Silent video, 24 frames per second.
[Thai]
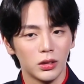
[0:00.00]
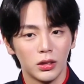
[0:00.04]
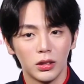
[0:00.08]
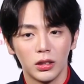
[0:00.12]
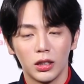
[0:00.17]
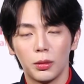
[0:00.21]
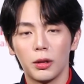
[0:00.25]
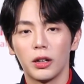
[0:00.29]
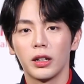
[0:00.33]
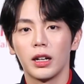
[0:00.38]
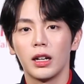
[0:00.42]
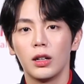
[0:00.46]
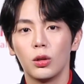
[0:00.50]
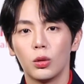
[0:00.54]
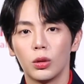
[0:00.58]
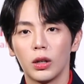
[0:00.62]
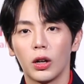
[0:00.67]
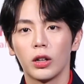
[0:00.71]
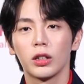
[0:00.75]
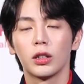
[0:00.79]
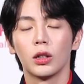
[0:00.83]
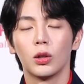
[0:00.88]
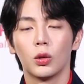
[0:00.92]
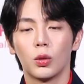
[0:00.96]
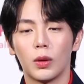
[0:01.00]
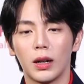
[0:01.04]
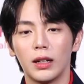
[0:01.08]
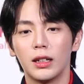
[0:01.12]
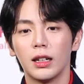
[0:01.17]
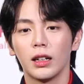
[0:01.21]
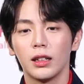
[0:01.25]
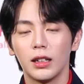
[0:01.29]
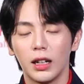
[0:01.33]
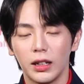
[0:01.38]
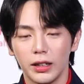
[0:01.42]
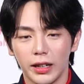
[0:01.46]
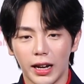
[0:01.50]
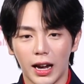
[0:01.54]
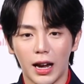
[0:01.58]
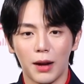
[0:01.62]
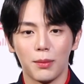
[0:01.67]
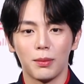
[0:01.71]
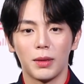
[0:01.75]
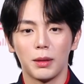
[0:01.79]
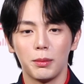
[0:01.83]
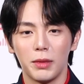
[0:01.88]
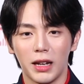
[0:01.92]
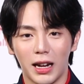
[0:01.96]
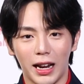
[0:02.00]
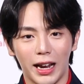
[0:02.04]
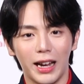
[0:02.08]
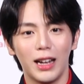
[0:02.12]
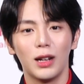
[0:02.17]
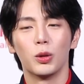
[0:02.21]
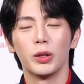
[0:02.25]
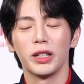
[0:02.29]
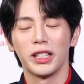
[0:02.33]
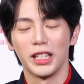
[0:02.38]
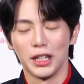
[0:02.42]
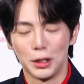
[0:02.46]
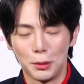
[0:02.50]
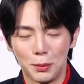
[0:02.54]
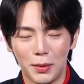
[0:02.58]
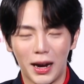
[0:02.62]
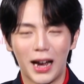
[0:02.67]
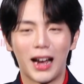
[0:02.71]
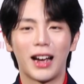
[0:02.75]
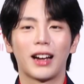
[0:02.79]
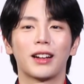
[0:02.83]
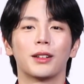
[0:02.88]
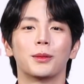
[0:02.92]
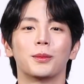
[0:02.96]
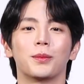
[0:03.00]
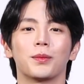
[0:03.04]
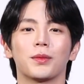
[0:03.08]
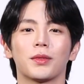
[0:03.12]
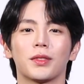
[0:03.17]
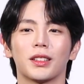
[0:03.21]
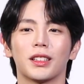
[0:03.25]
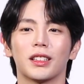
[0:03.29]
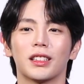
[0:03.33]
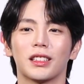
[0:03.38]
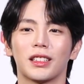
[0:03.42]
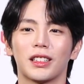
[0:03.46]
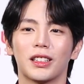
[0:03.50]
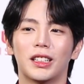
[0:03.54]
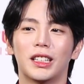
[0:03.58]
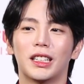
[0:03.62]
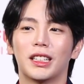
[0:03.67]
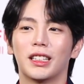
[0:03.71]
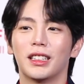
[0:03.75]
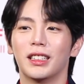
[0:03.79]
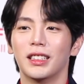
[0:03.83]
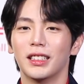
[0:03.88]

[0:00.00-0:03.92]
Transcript: แล้วพอได้รู้เราก็จะรู้ว่าเรื่องเรื่องนี้มันมีอะไรให้รู้อีกเยอะมาก ก็